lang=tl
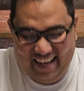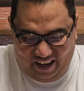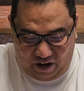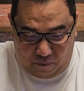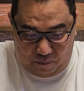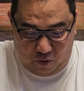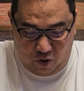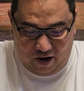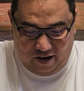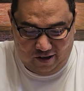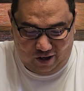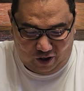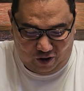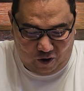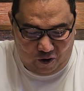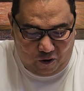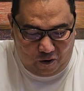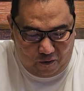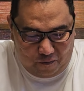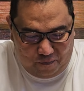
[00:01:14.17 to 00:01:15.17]
Yun po ang
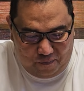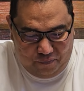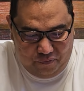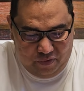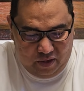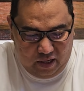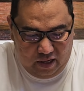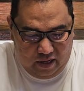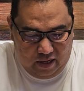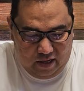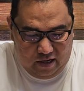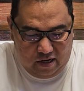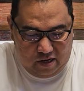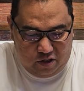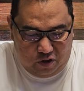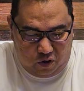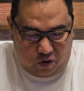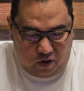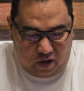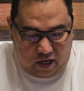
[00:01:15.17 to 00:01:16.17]
totoo.
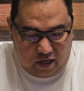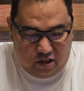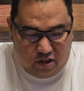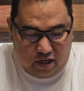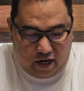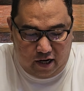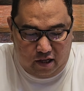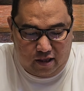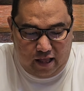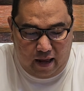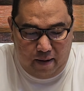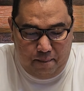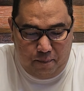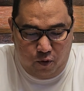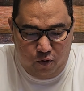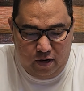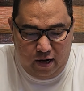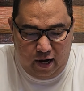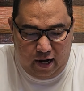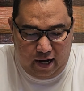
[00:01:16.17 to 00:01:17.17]
So, ang start time
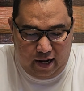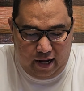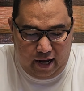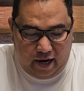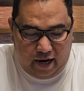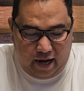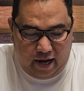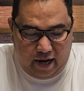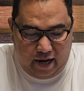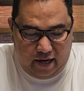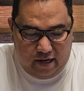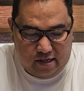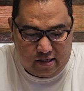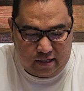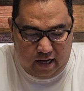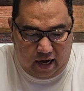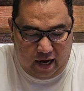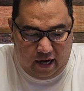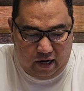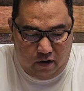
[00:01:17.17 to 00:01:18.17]
po ng karera
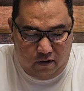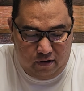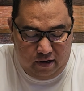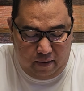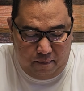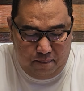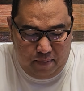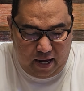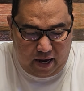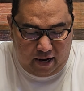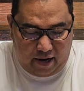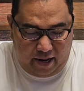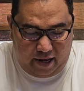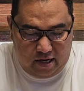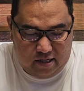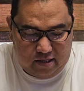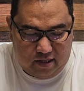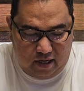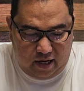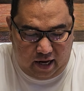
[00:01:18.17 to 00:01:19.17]
sa araw ng
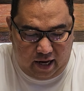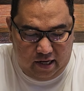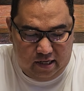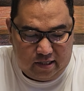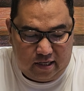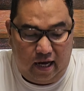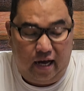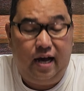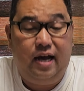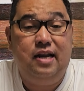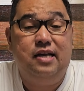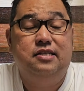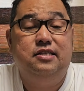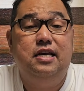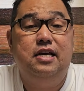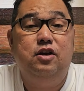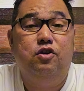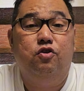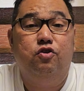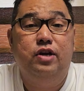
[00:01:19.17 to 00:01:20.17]
biyernes ay sa alas
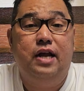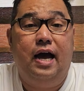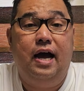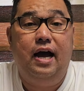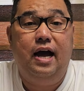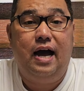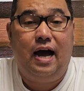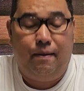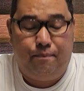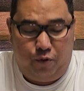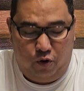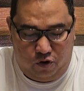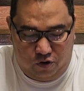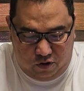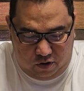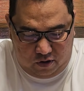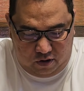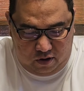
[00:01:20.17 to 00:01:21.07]
5 ng hapon.